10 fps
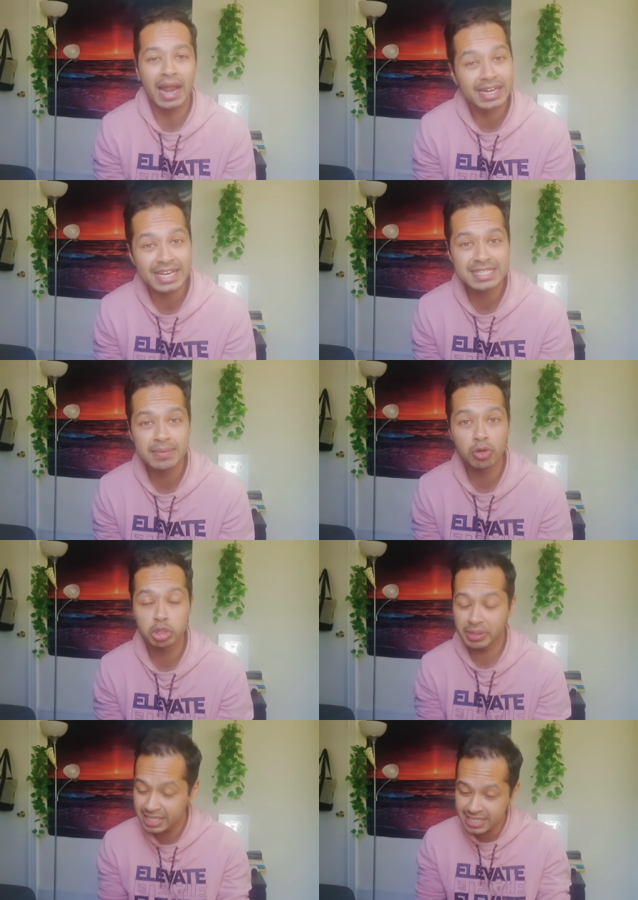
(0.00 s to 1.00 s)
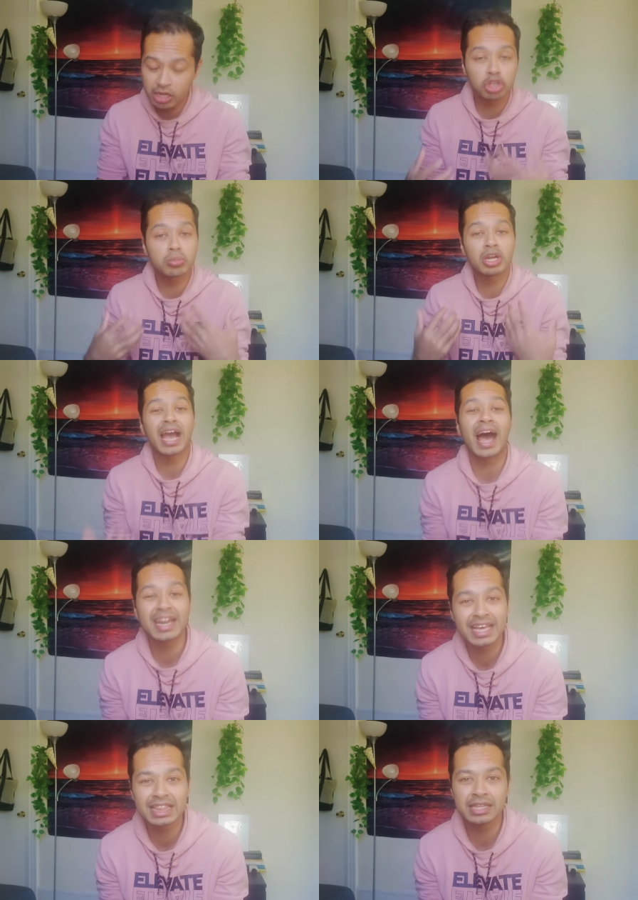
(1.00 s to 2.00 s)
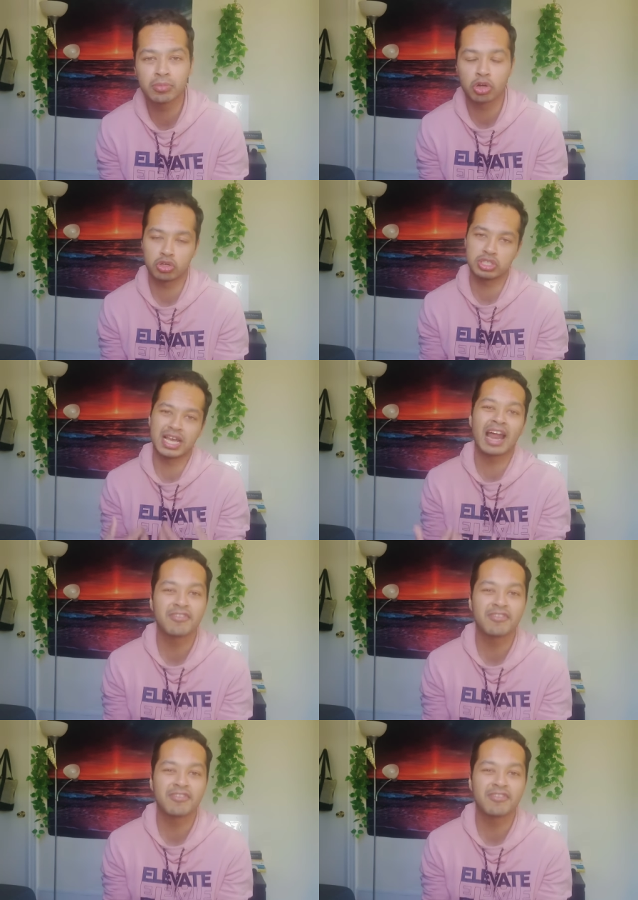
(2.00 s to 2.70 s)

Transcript: আরেকটা এক্সাম্পল হতে আমার নিজেকে হয়তো অনেক আনহেলদি মনে হচ্ছে